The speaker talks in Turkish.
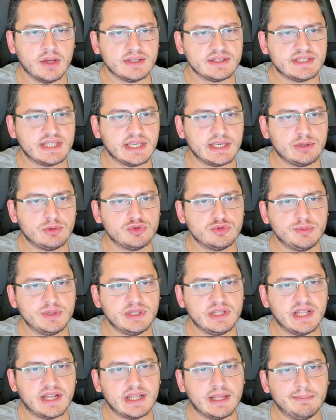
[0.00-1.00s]
800
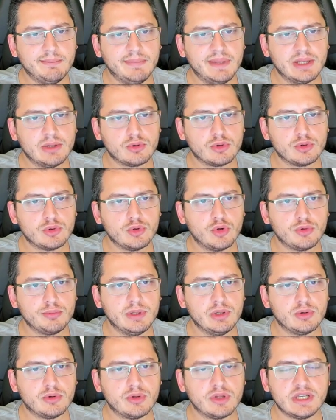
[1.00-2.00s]
binlerden 1.4
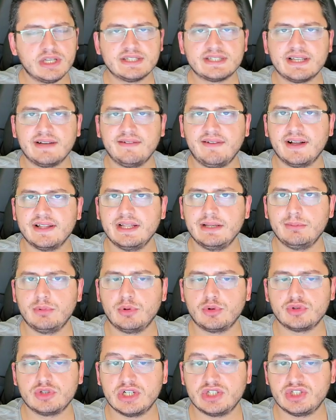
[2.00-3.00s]
milyona kısa vadeli
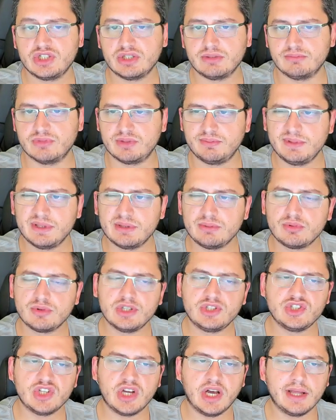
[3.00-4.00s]
borçlar çıkmış. Biz
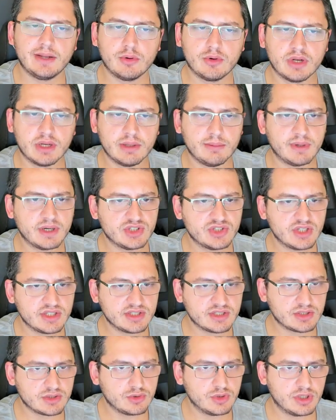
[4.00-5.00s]
burada cari orana bakacağız.